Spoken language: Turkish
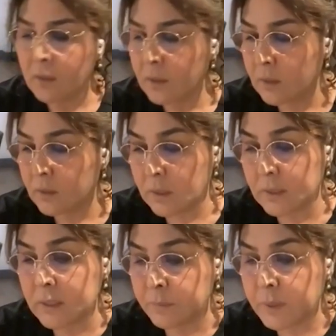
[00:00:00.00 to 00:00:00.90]
E,
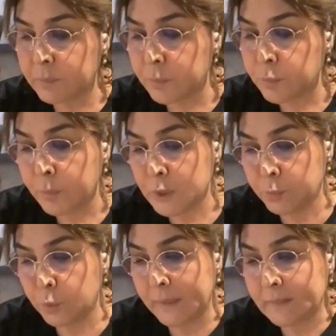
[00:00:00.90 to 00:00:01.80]
dediğim gibi bu
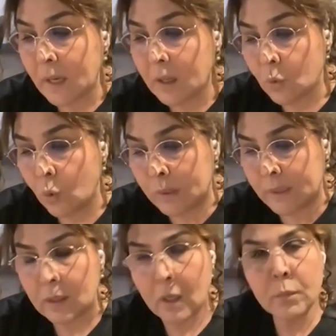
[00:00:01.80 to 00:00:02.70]
mecburiyetler öyle.